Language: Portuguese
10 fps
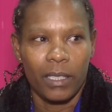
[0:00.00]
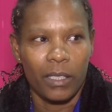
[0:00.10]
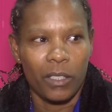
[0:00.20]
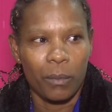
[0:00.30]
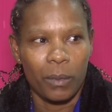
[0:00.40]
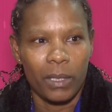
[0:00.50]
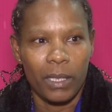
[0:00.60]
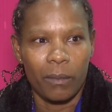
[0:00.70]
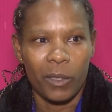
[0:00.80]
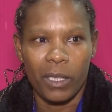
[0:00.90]
de
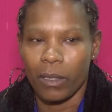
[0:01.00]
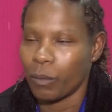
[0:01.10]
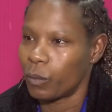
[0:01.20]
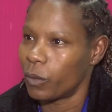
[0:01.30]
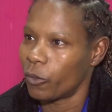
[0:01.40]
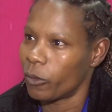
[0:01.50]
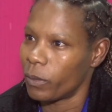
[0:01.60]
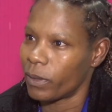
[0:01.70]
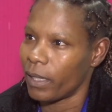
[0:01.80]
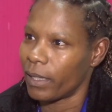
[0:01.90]
poder mostrar para o mundo o
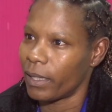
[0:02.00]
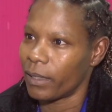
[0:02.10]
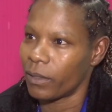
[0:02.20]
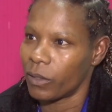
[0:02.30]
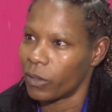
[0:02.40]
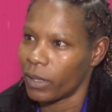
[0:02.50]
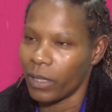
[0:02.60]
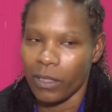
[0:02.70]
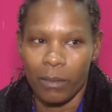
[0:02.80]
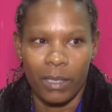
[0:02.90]
meu talento, o dom que
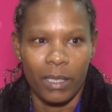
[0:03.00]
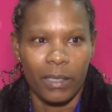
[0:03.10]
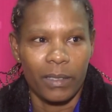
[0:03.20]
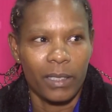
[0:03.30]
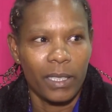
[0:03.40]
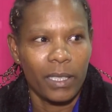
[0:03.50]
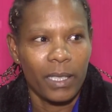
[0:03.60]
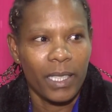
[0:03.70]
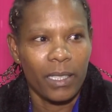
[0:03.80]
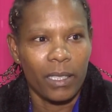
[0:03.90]
Deus me deu.
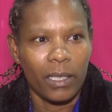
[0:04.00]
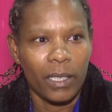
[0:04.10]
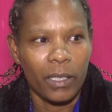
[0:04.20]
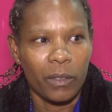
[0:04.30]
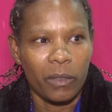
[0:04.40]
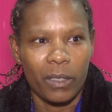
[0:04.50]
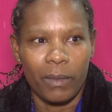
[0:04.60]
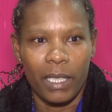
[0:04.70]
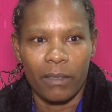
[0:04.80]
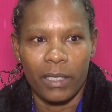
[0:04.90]
E eu fico
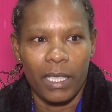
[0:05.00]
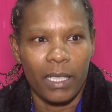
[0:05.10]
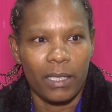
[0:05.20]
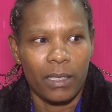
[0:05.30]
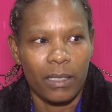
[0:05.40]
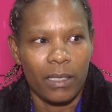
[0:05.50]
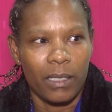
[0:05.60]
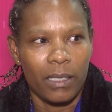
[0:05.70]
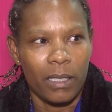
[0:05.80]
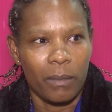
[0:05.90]
maravilhado
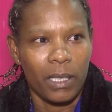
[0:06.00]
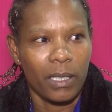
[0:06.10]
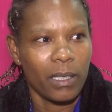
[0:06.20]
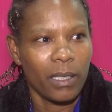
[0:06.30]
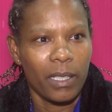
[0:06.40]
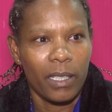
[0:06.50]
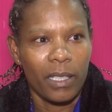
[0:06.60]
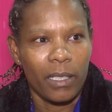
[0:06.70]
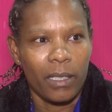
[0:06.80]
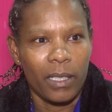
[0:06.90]
em, em saber
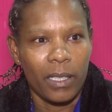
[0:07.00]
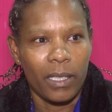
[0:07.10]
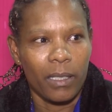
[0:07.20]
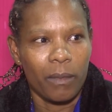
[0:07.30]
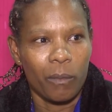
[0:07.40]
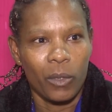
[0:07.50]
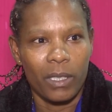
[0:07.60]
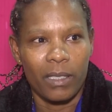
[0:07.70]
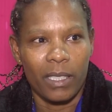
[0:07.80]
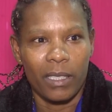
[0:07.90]
que
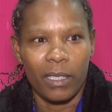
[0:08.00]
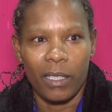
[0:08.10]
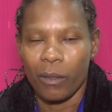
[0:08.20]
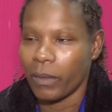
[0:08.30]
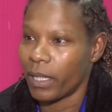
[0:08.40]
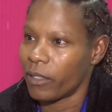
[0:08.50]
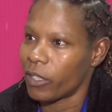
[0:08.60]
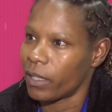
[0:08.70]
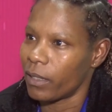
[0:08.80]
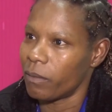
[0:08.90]
muitos aqui
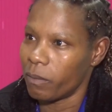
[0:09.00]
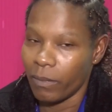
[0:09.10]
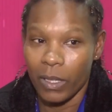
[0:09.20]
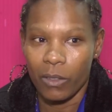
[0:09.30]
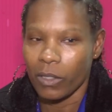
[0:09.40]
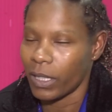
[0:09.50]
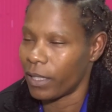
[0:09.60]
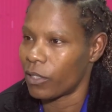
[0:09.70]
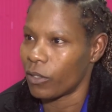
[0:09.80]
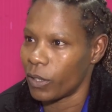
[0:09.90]
realmente não
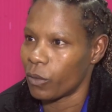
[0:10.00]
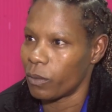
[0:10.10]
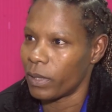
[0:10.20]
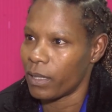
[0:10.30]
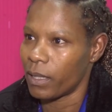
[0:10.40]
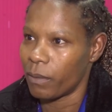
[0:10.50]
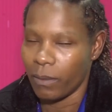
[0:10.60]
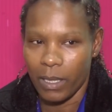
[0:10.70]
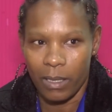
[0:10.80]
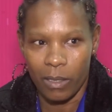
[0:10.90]
tem só eu como
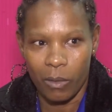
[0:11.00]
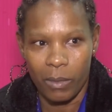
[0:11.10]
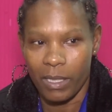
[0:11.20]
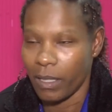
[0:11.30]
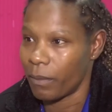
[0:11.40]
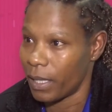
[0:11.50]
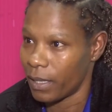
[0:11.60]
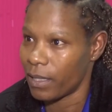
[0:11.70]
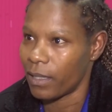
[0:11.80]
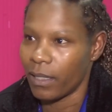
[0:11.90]
exemplo, mas sim como as
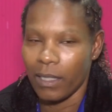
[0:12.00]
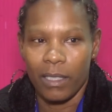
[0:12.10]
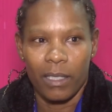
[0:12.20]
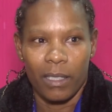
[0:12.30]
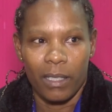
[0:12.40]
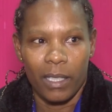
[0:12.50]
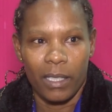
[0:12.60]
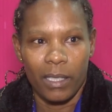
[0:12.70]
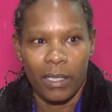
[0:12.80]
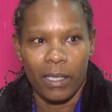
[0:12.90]
demais, né?
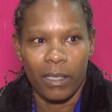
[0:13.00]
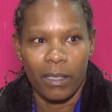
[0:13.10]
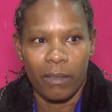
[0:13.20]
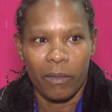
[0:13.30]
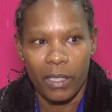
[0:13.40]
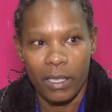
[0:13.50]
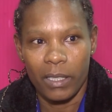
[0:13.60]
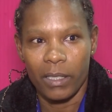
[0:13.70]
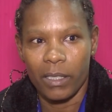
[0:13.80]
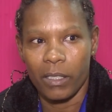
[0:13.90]
E
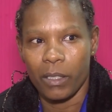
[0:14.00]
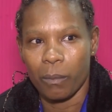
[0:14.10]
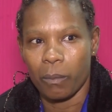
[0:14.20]
feliz de